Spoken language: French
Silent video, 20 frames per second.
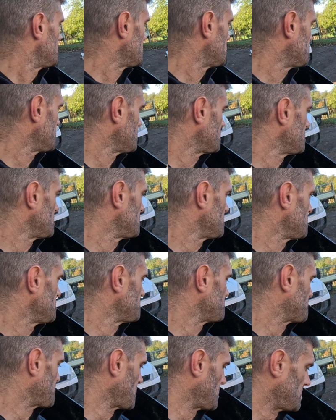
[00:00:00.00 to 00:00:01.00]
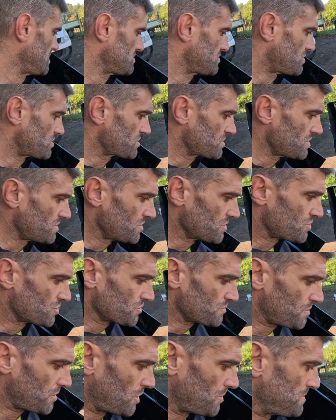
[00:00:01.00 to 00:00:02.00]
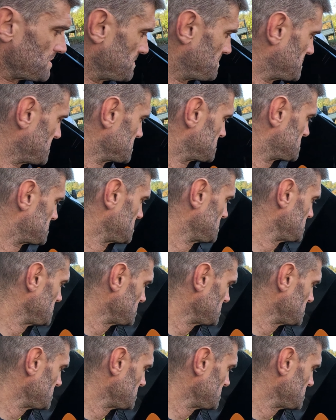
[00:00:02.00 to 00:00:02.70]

Euh, voilà, donc euh, le coup de propre est passé.